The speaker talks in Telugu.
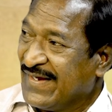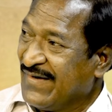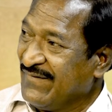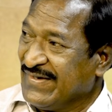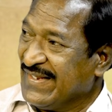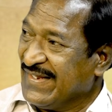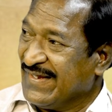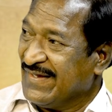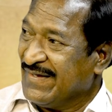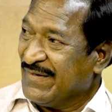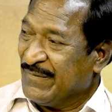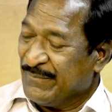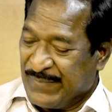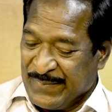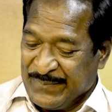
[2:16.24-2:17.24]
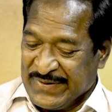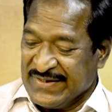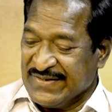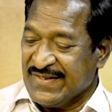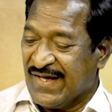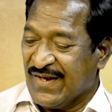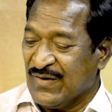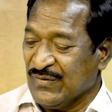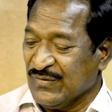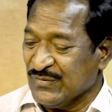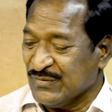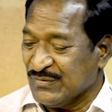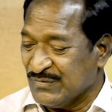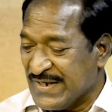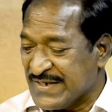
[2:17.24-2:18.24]
ఏమండి పంపిణీదారులు
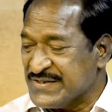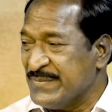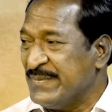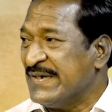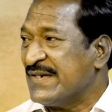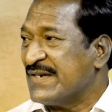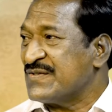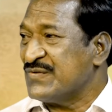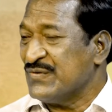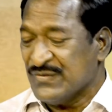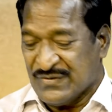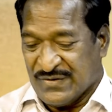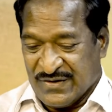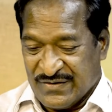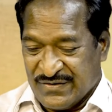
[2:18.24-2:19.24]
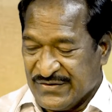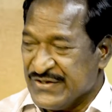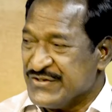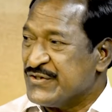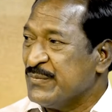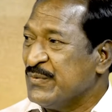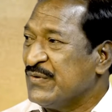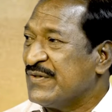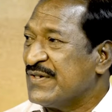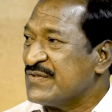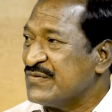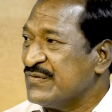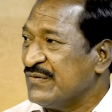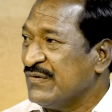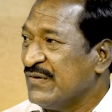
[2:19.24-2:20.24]
ఎగ్జిబ్యూటర్సు
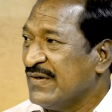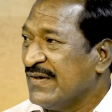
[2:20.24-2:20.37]
డిస్ట్రిబ్యూటర్సు